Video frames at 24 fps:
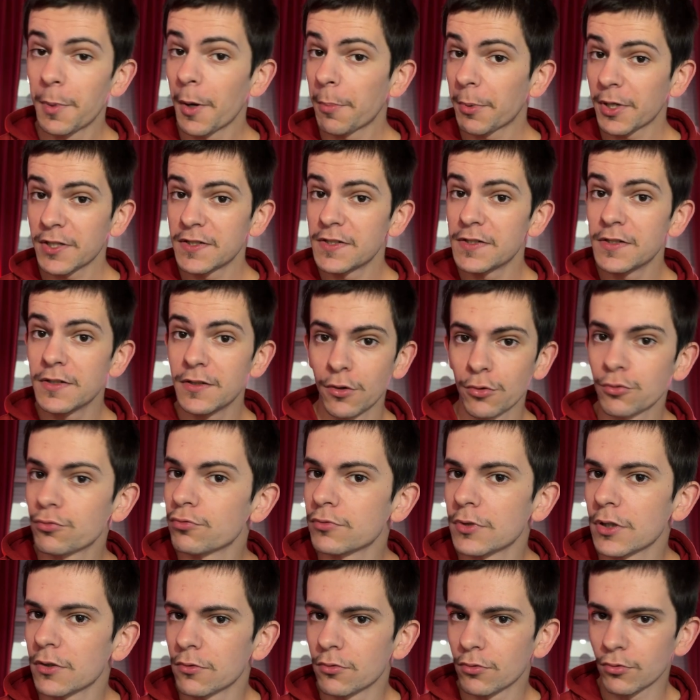pas précisé en tout
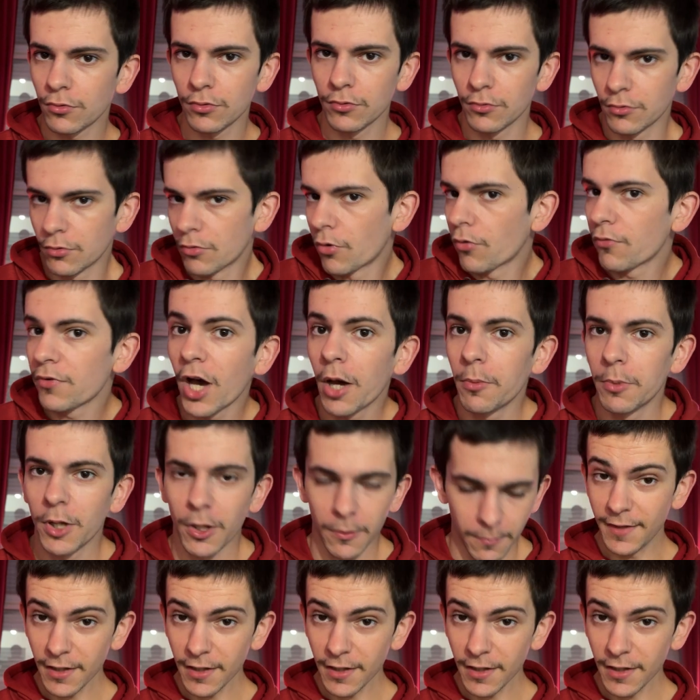cas, donc euh, on verra bien.